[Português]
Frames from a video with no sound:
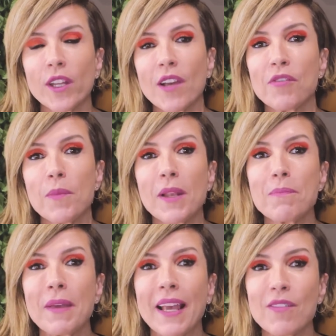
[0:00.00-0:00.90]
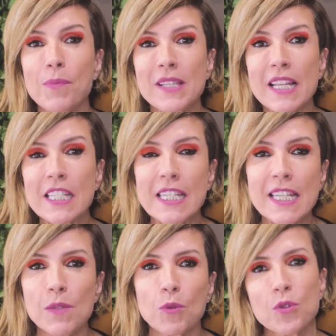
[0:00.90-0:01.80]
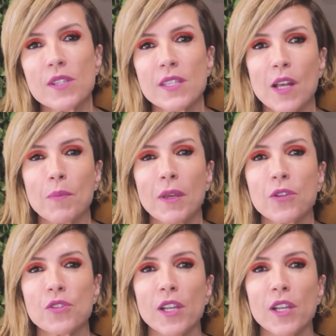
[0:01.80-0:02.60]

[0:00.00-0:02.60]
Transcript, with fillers: e a família pegava pesadíssimo nos ensinamentos